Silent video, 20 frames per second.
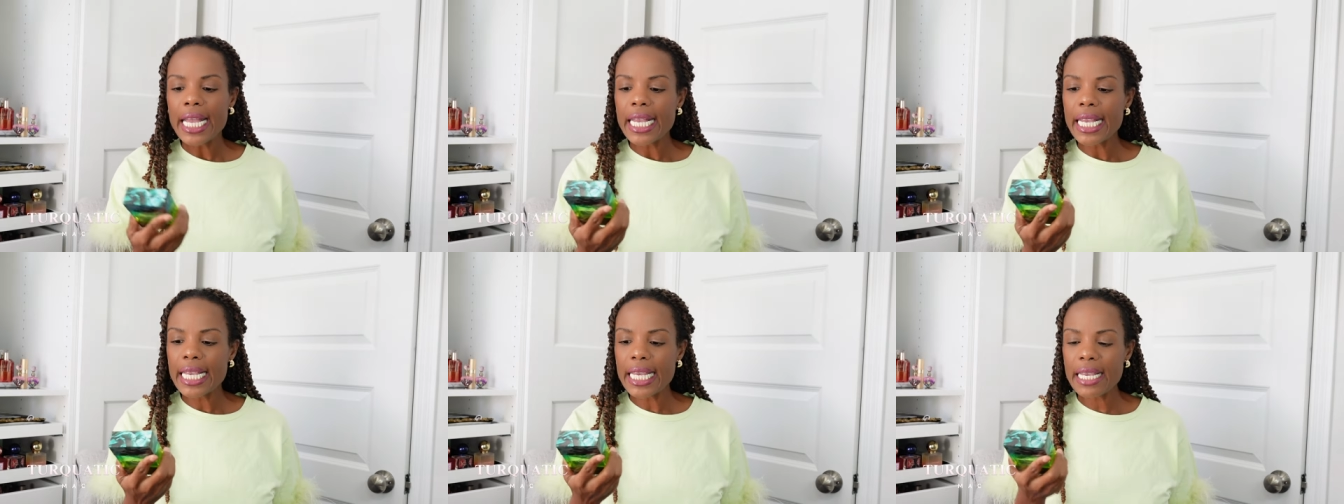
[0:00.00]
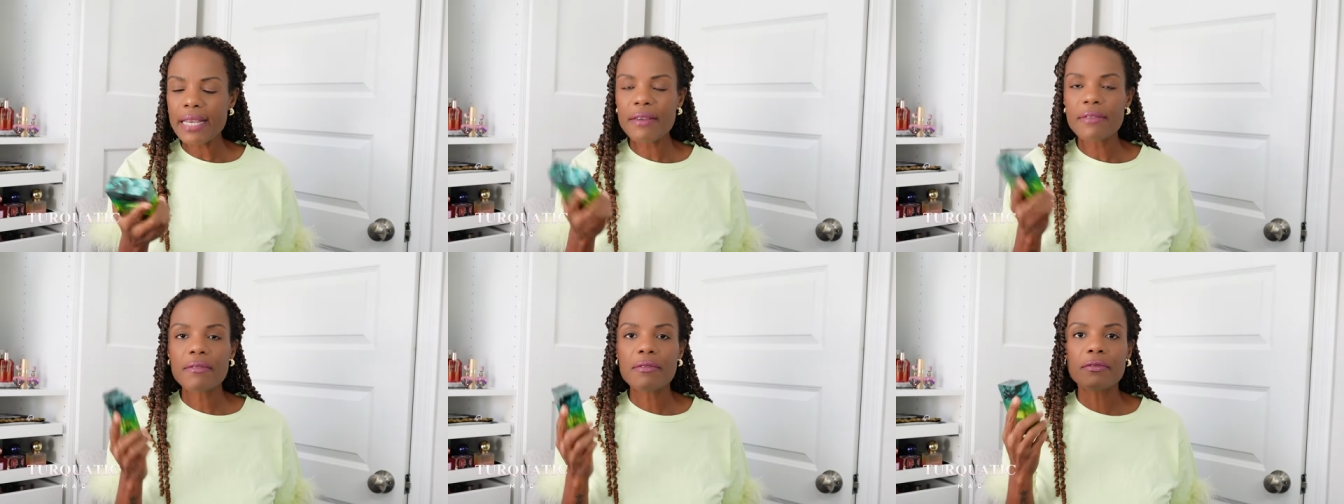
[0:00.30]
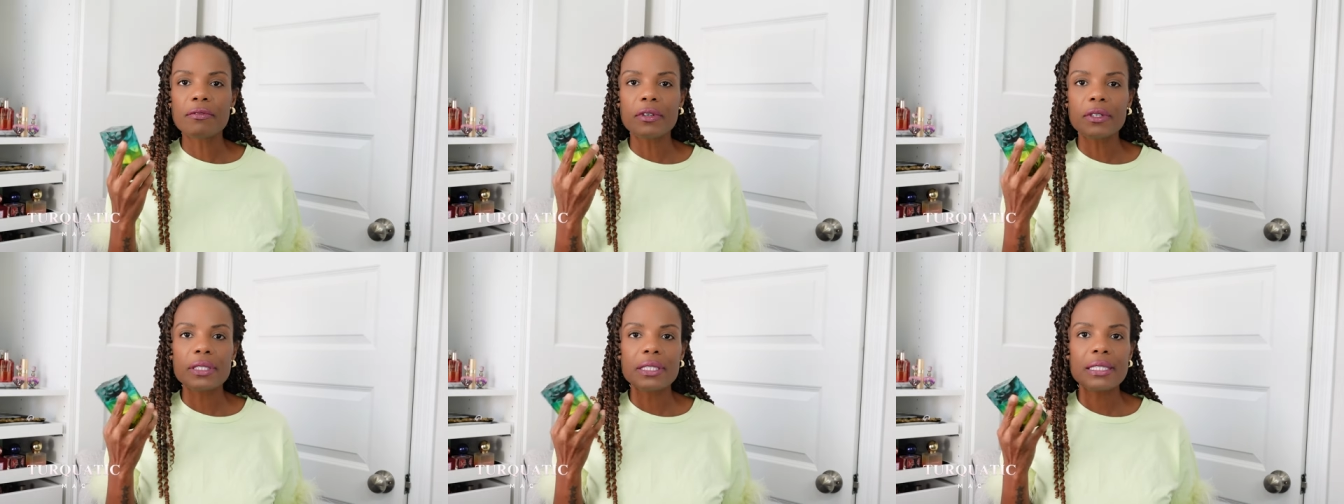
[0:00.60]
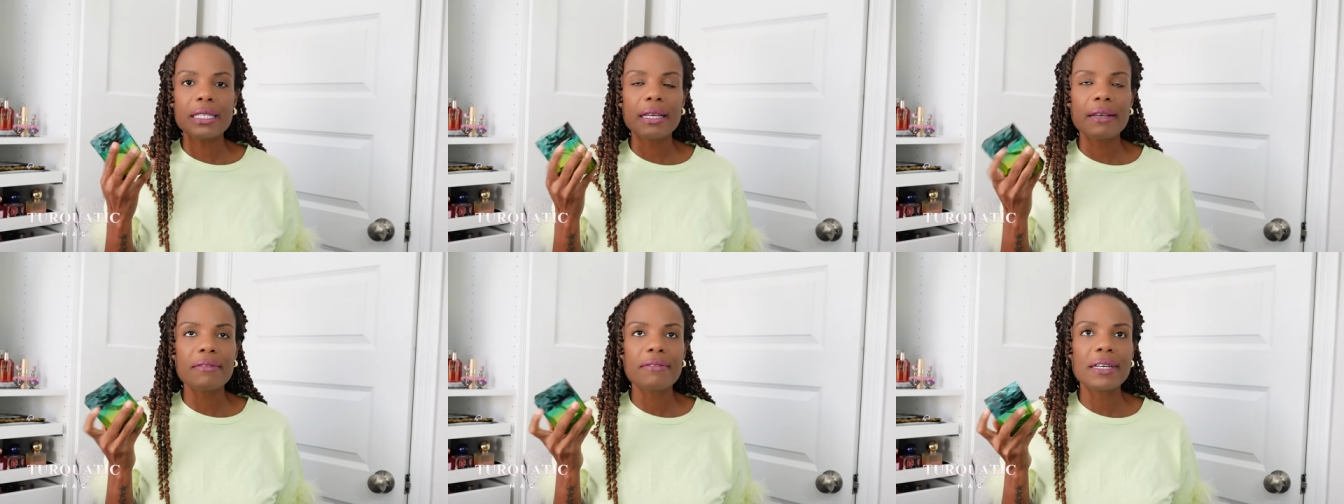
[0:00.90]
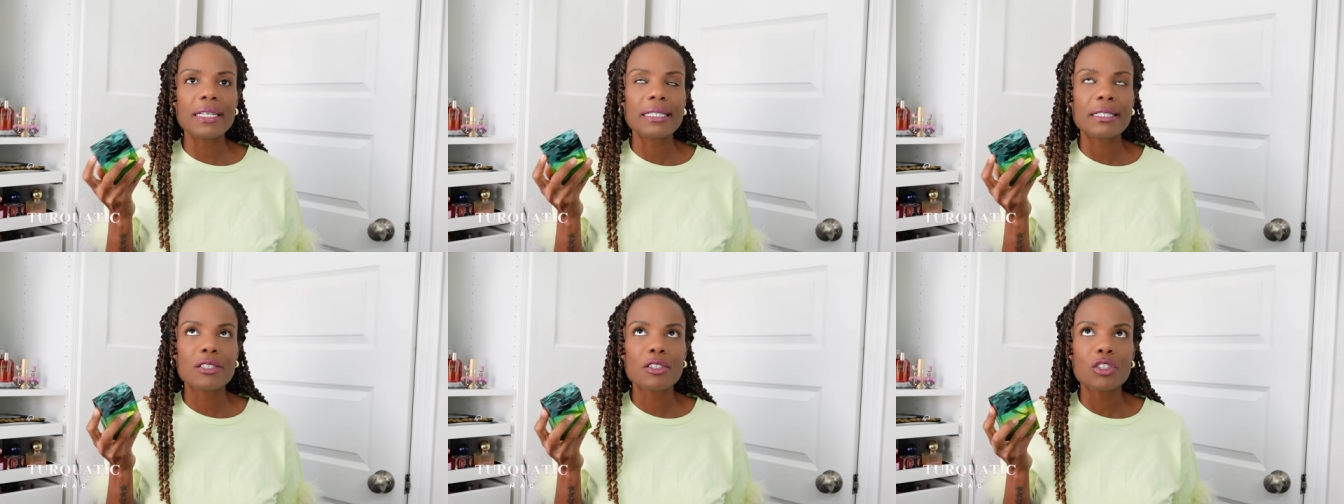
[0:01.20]
E você
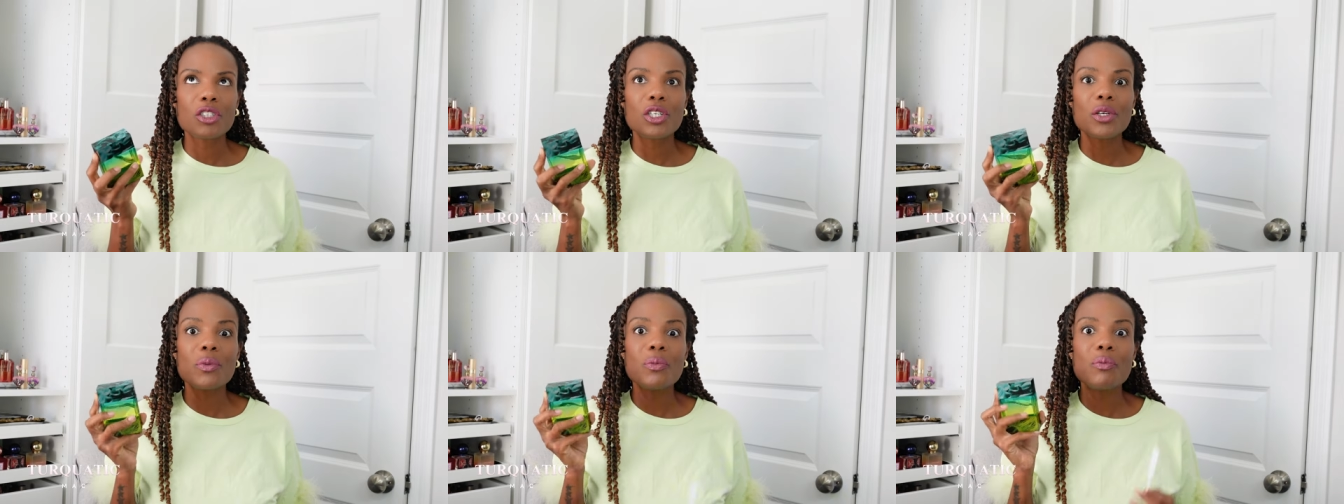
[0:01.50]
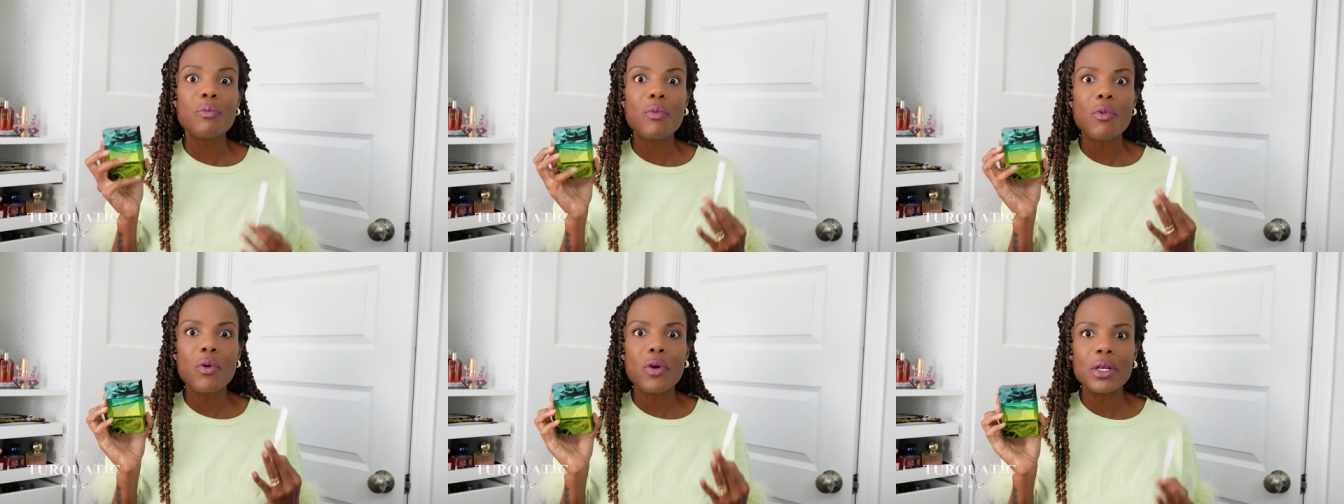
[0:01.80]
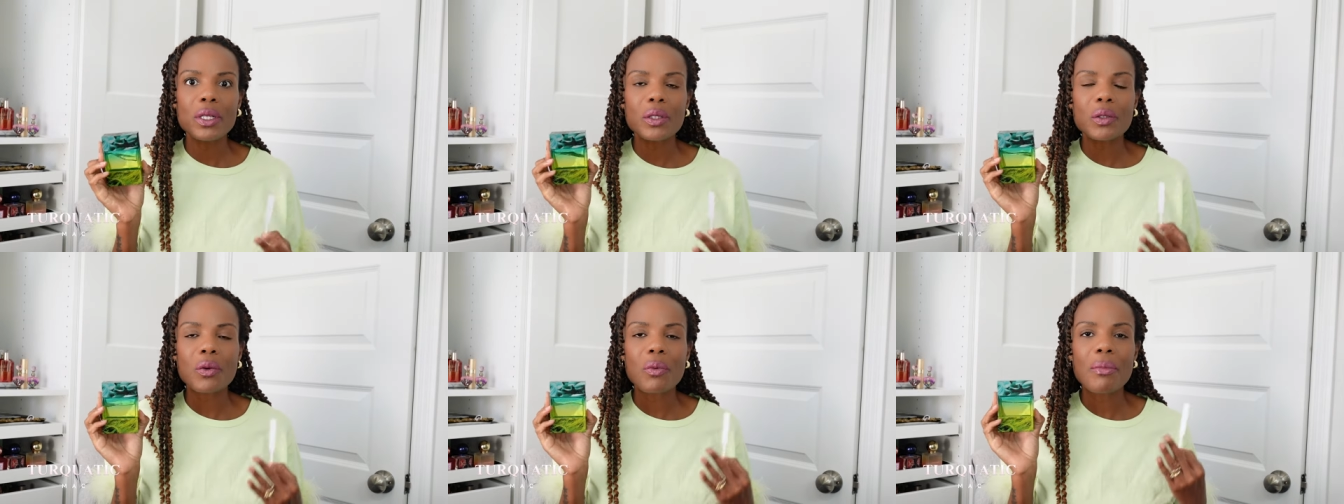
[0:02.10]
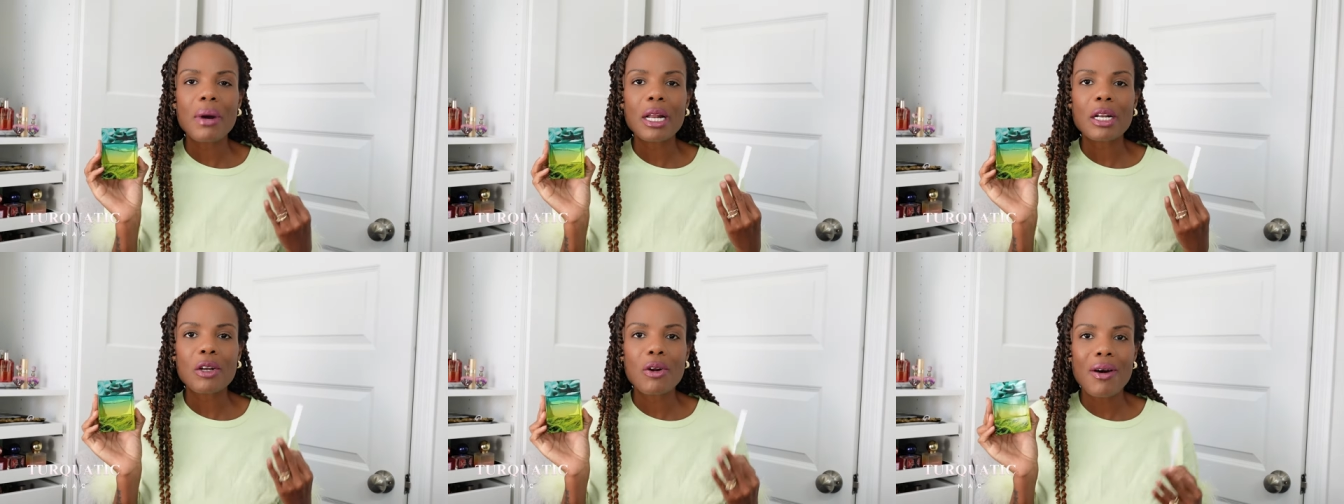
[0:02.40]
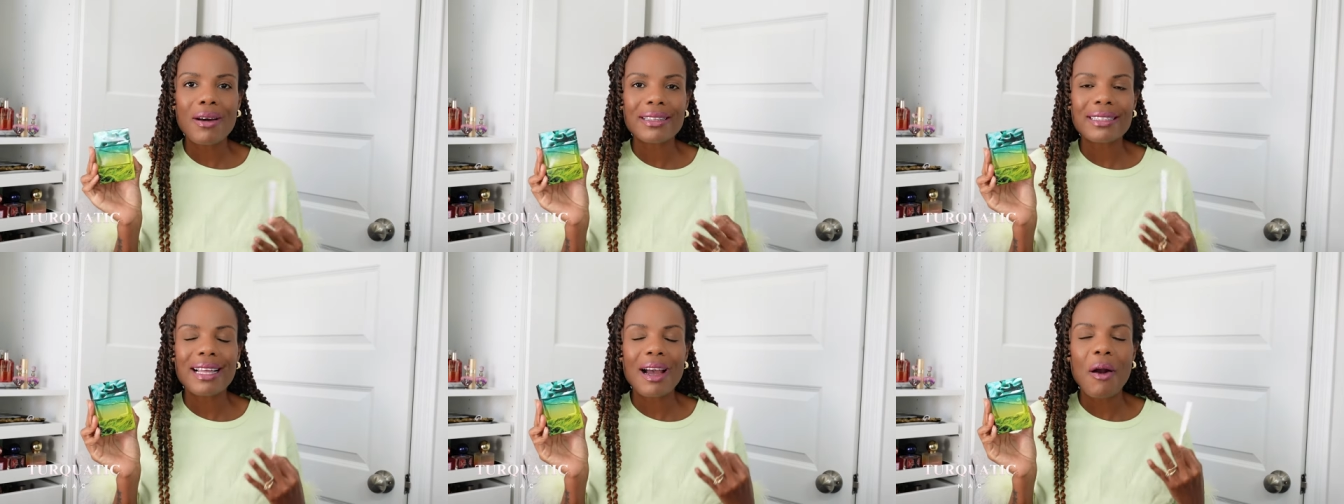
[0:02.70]
vai sentir muito uma
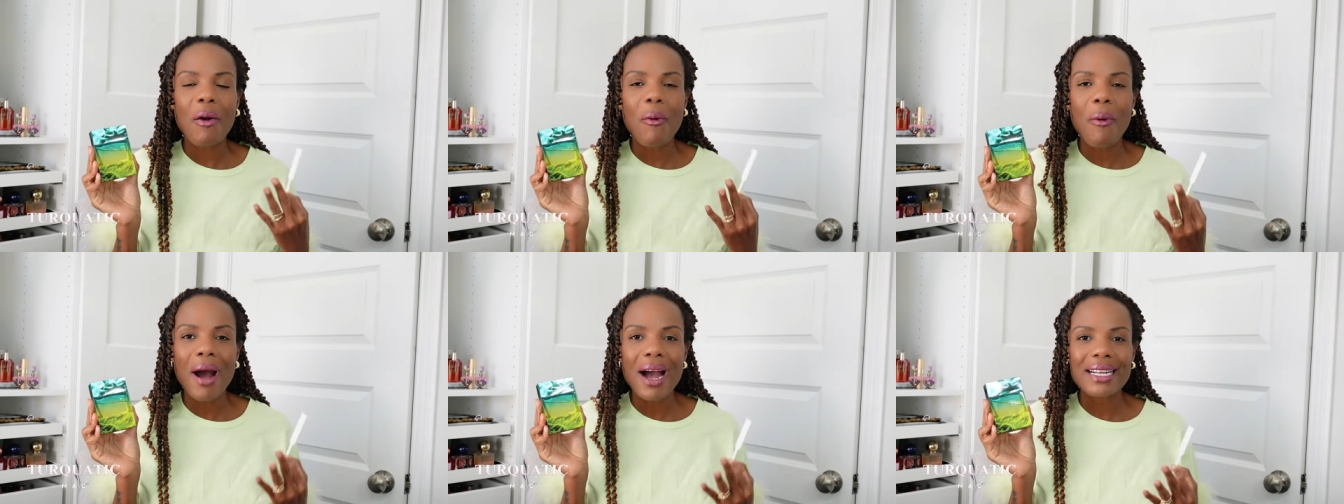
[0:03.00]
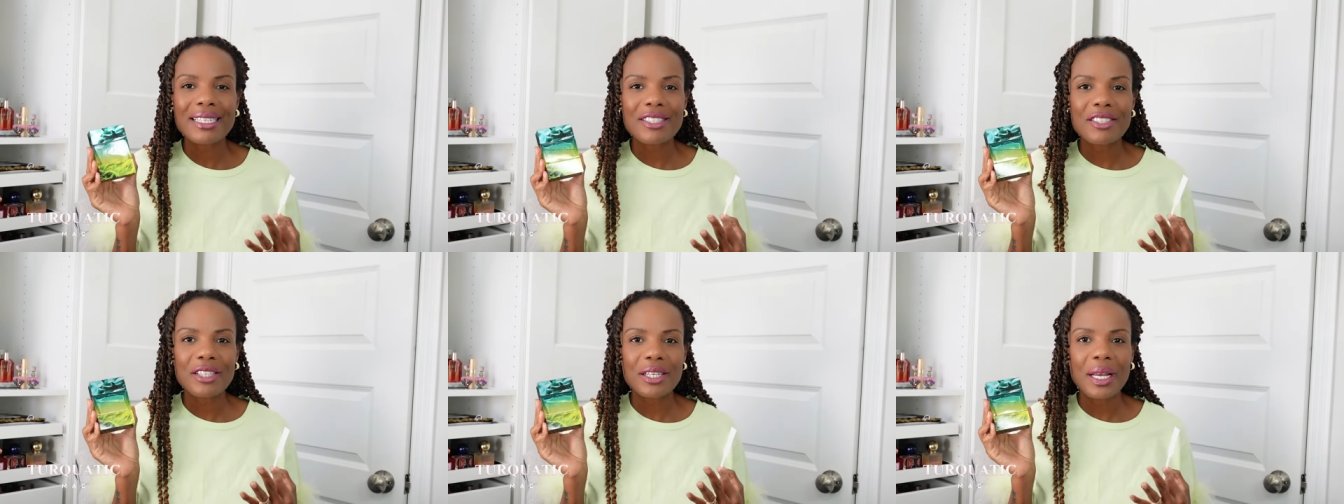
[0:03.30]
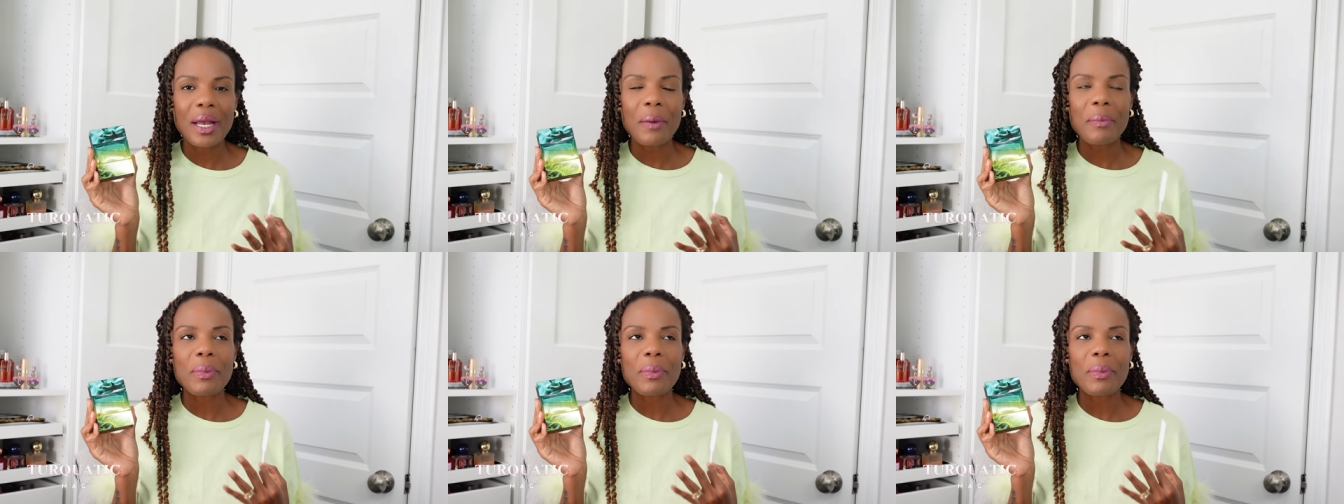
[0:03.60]
nota aquática,